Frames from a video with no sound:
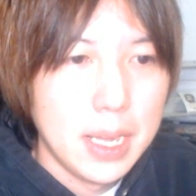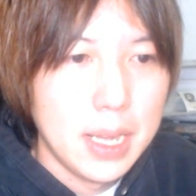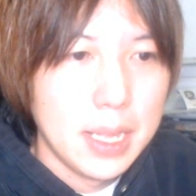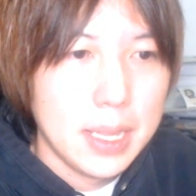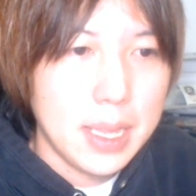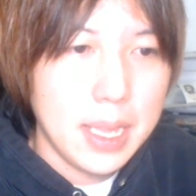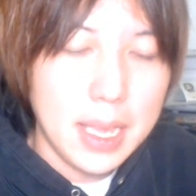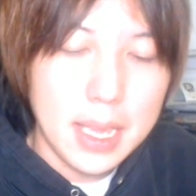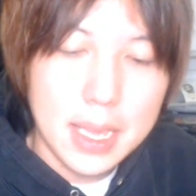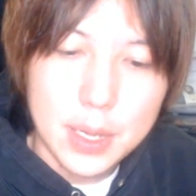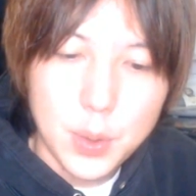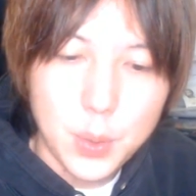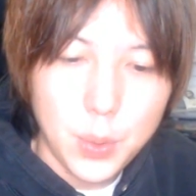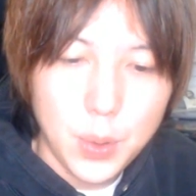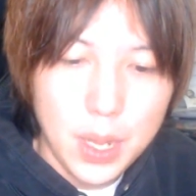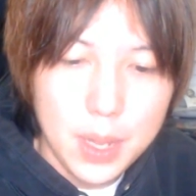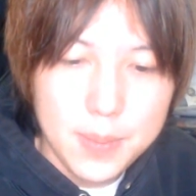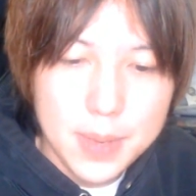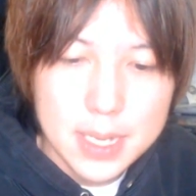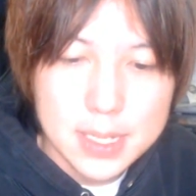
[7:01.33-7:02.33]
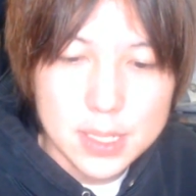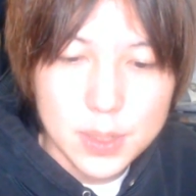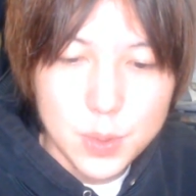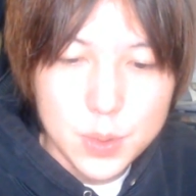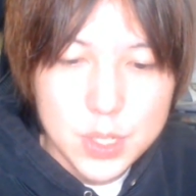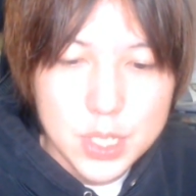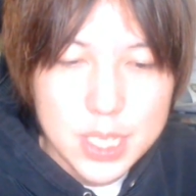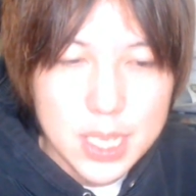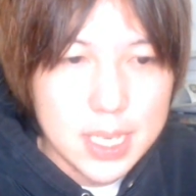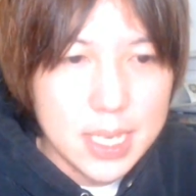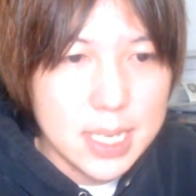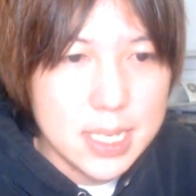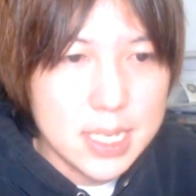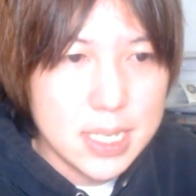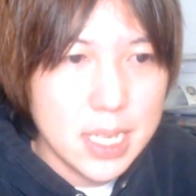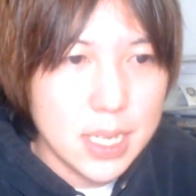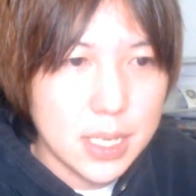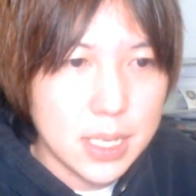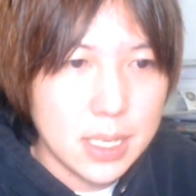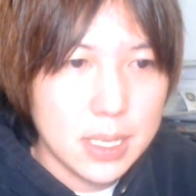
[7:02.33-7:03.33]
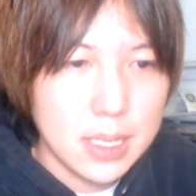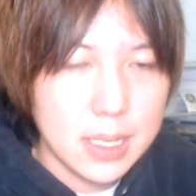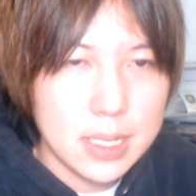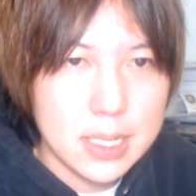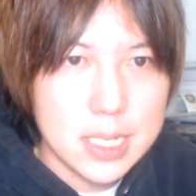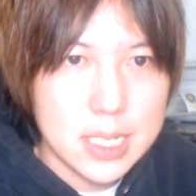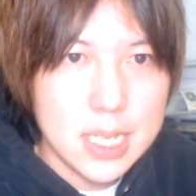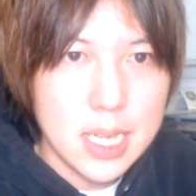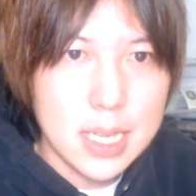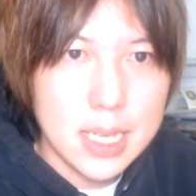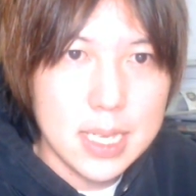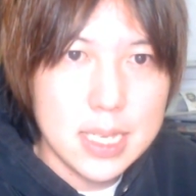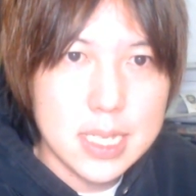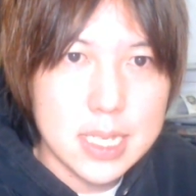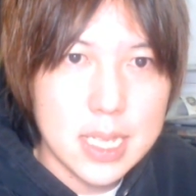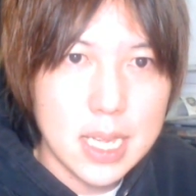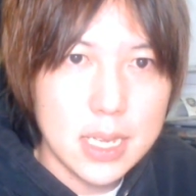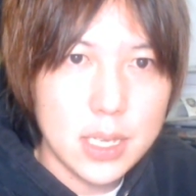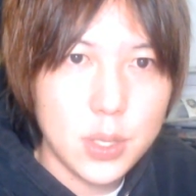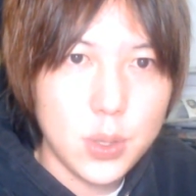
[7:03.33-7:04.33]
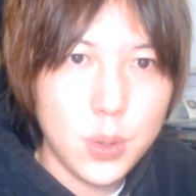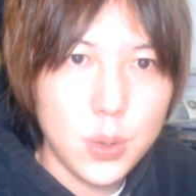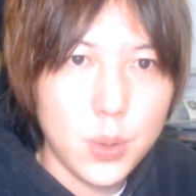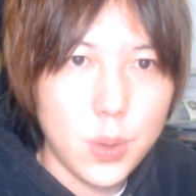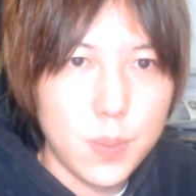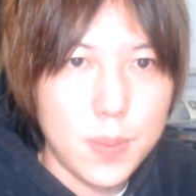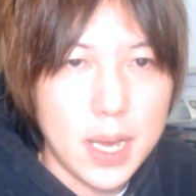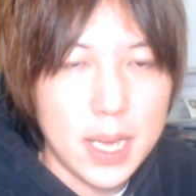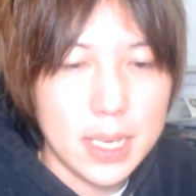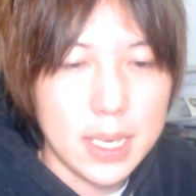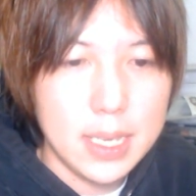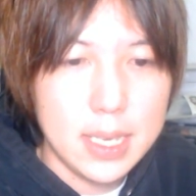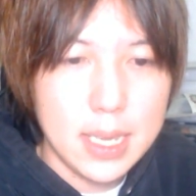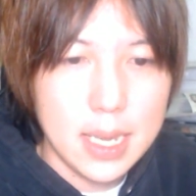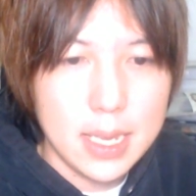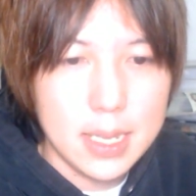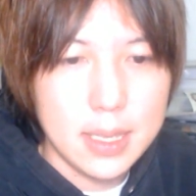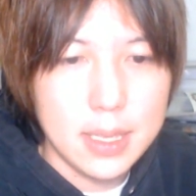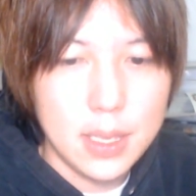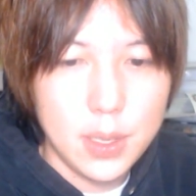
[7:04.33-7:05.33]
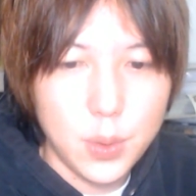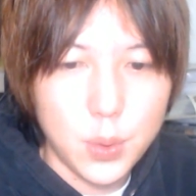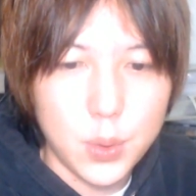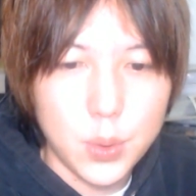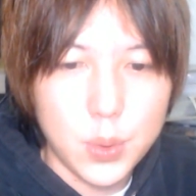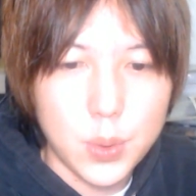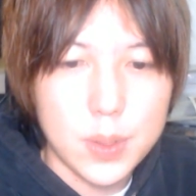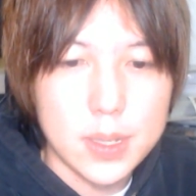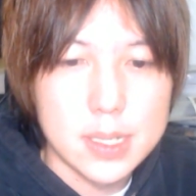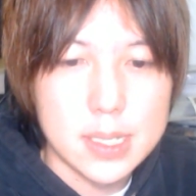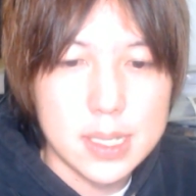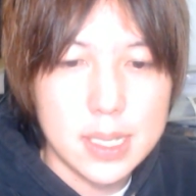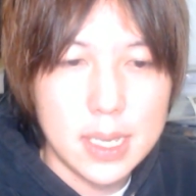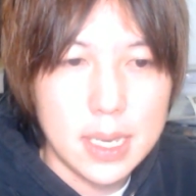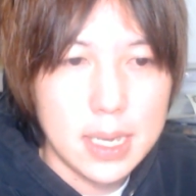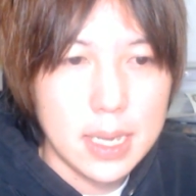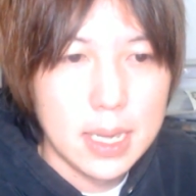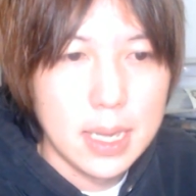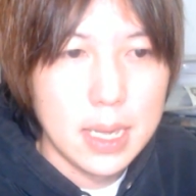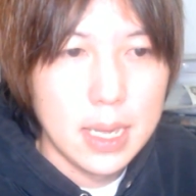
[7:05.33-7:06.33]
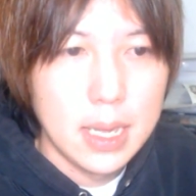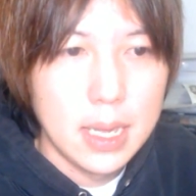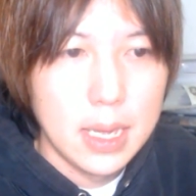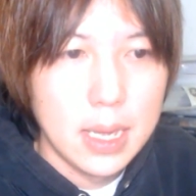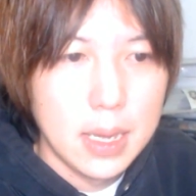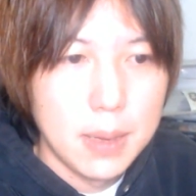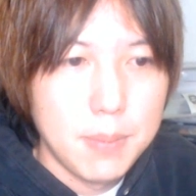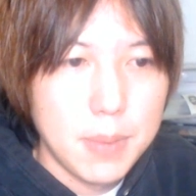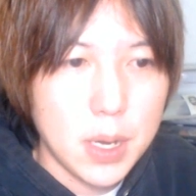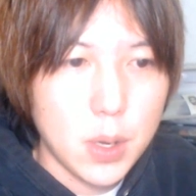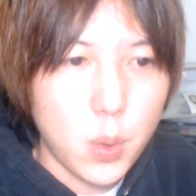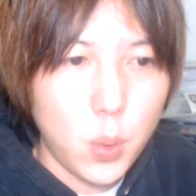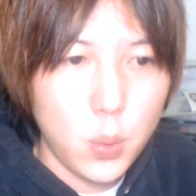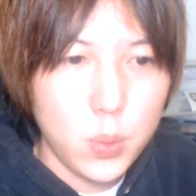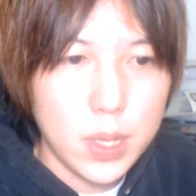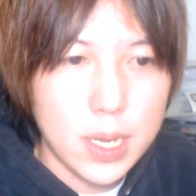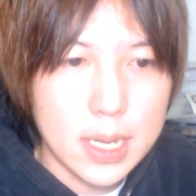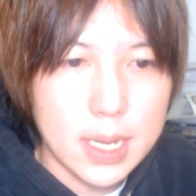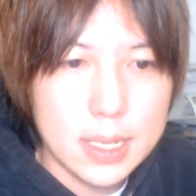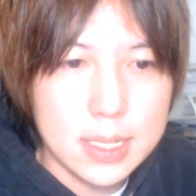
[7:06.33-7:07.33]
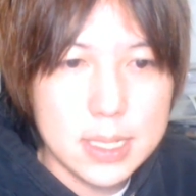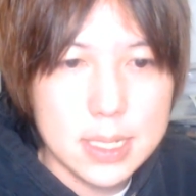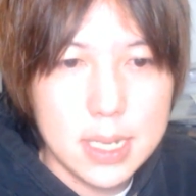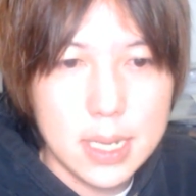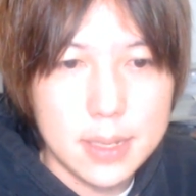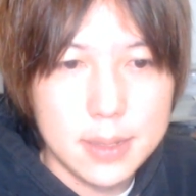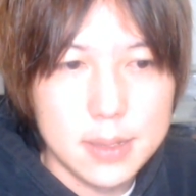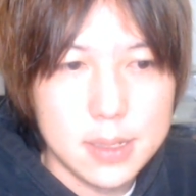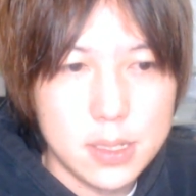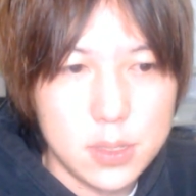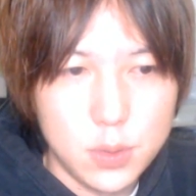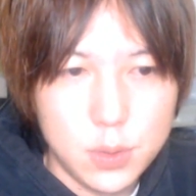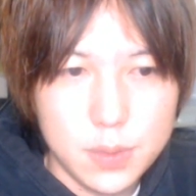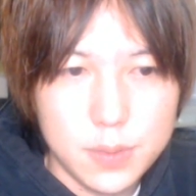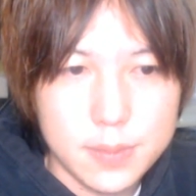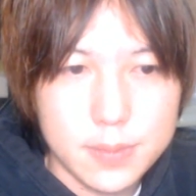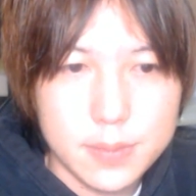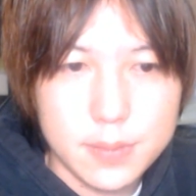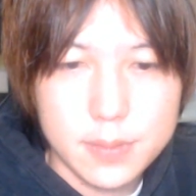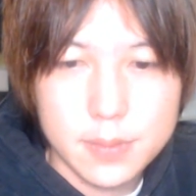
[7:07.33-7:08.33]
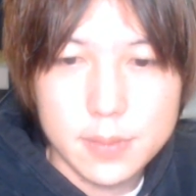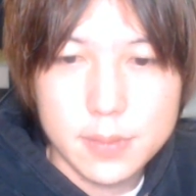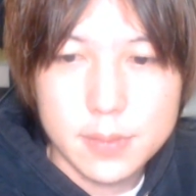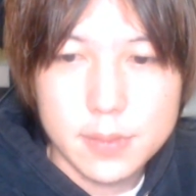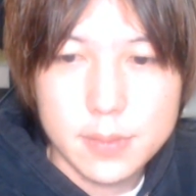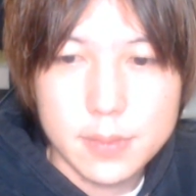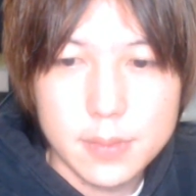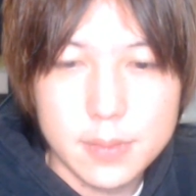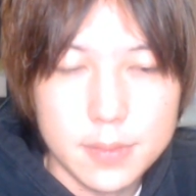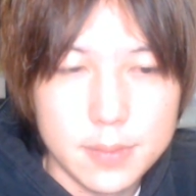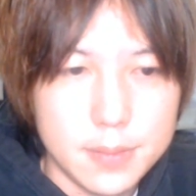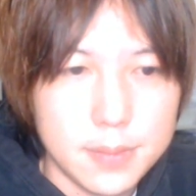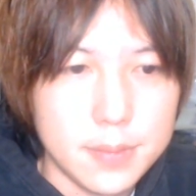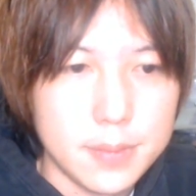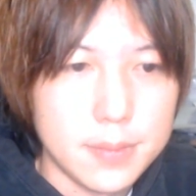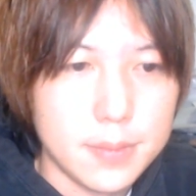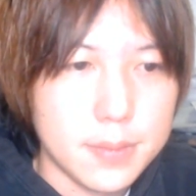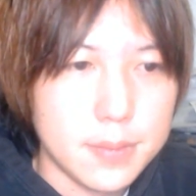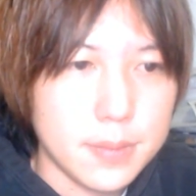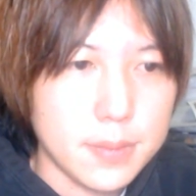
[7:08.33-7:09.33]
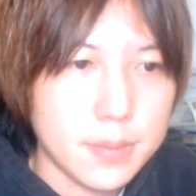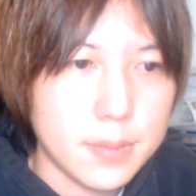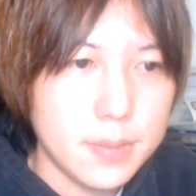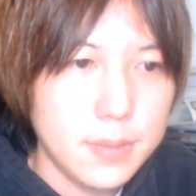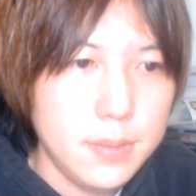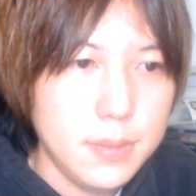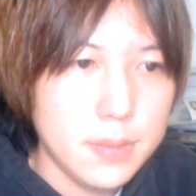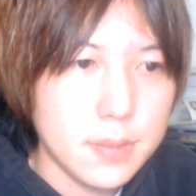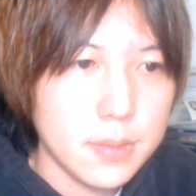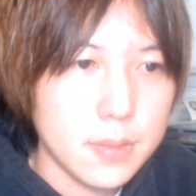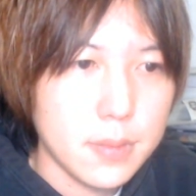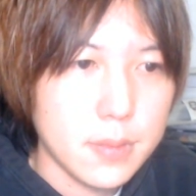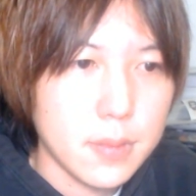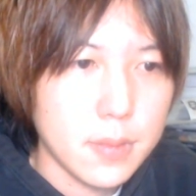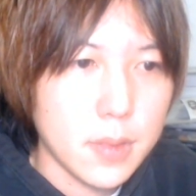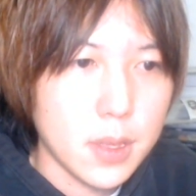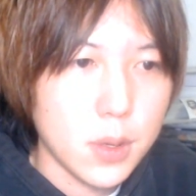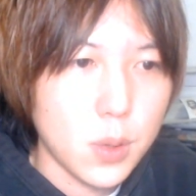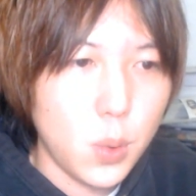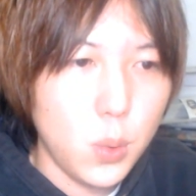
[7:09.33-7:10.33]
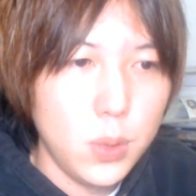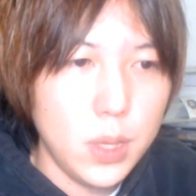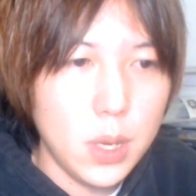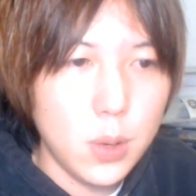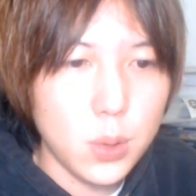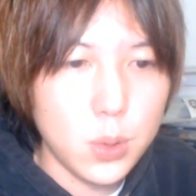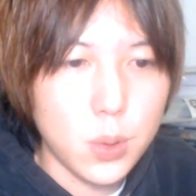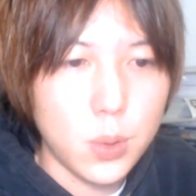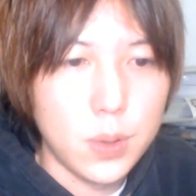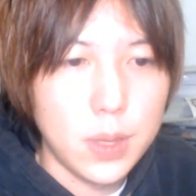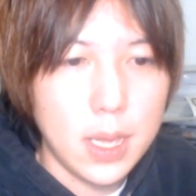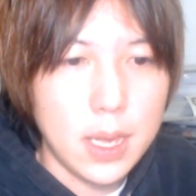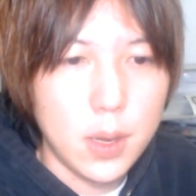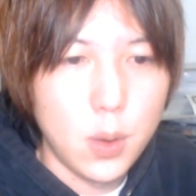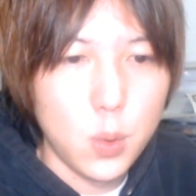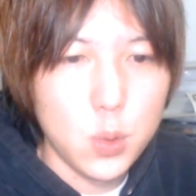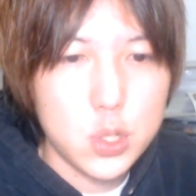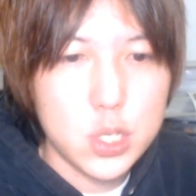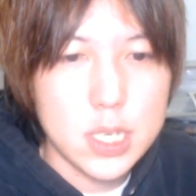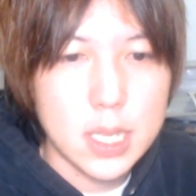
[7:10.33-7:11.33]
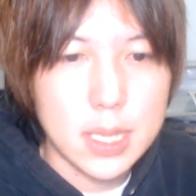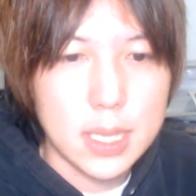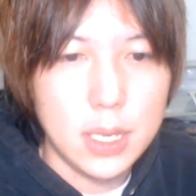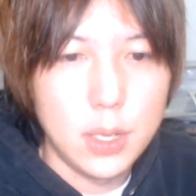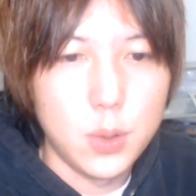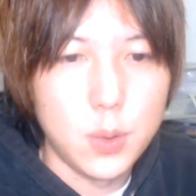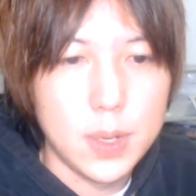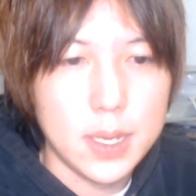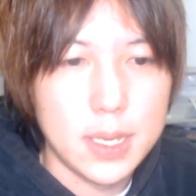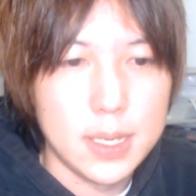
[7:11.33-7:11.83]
で、これまあその指摘して、指摘した人のまあ意見によるとですね、まあこんな感じなんですよ。うん。こんなことをね、おっしゃっているわけで